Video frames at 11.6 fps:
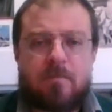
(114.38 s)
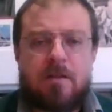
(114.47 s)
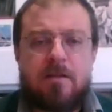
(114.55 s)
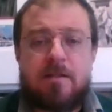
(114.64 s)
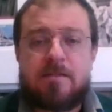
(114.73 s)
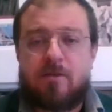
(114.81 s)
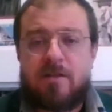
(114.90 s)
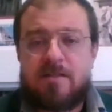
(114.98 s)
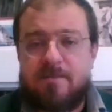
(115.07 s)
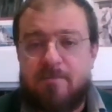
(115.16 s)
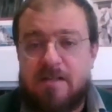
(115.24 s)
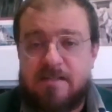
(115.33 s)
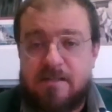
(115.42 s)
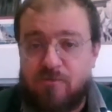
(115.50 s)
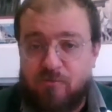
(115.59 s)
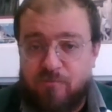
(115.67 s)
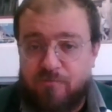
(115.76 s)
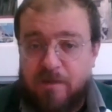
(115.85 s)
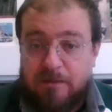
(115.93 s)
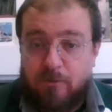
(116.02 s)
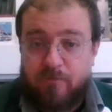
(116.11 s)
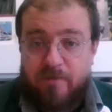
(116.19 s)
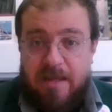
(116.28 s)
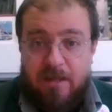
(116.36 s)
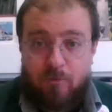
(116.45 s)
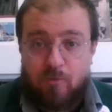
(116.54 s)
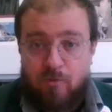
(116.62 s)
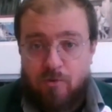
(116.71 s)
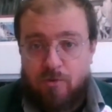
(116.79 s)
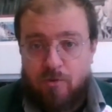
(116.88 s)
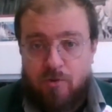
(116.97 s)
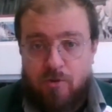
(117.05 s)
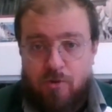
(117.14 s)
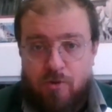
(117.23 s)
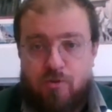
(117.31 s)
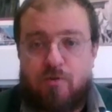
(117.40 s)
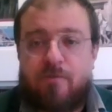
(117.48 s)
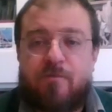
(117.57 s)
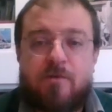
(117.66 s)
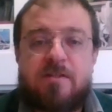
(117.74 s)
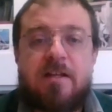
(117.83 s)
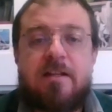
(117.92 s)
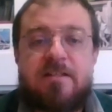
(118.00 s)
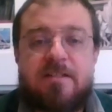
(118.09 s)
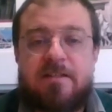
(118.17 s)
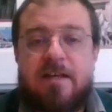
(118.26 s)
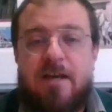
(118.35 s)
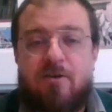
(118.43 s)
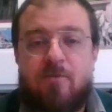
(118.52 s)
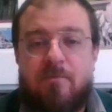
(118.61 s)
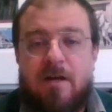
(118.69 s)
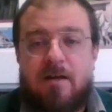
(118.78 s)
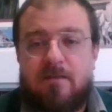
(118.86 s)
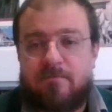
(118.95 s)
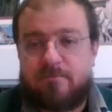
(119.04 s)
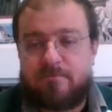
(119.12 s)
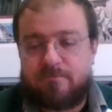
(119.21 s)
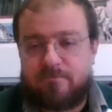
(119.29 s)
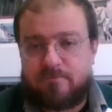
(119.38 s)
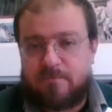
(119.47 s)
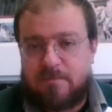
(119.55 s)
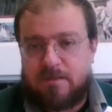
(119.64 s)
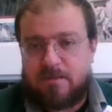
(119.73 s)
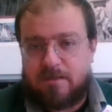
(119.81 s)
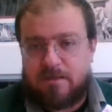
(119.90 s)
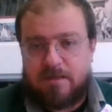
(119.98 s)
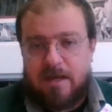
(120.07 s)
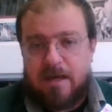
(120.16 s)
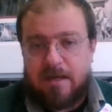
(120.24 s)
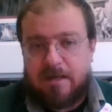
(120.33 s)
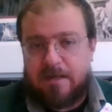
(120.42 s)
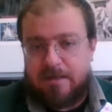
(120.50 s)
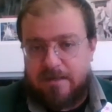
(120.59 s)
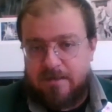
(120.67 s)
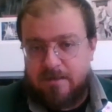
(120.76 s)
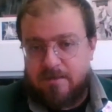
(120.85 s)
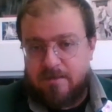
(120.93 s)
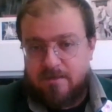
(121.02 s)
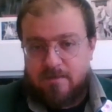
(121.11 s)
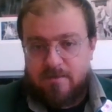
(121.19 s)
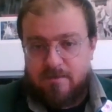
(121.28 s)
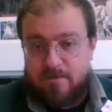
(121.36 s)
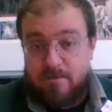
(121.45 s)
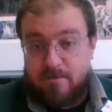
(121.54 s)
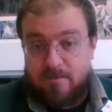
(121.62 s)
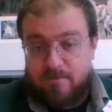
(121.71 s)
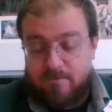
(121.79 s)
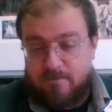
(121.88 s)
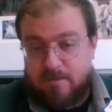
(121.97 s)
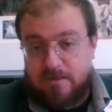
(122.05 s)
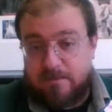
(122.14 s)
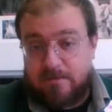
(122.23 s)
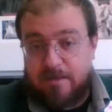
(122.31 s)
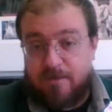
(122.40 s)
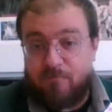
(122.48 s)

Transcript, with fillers: La storia si basa su un fatto vero, cioè forse è leggendario, ma che anche eh, altre